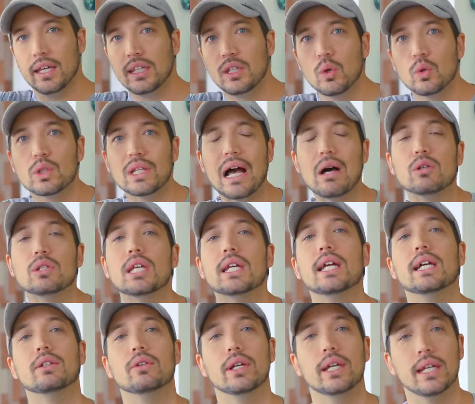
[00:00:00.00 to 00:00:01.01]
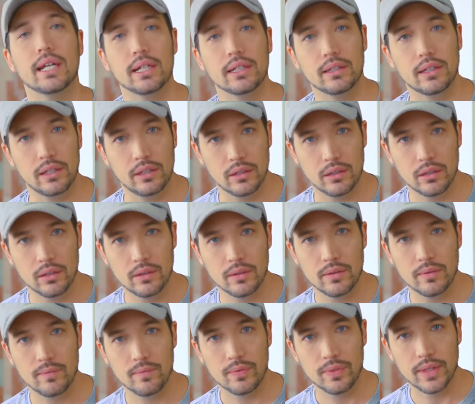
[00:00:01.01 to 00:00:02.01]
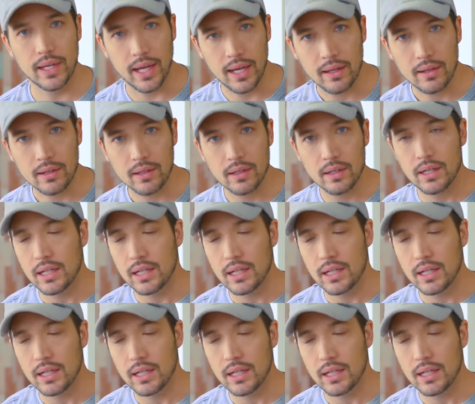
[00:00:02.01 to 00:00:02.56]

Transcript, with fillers: 敵を倒さないといけないっていう、ね、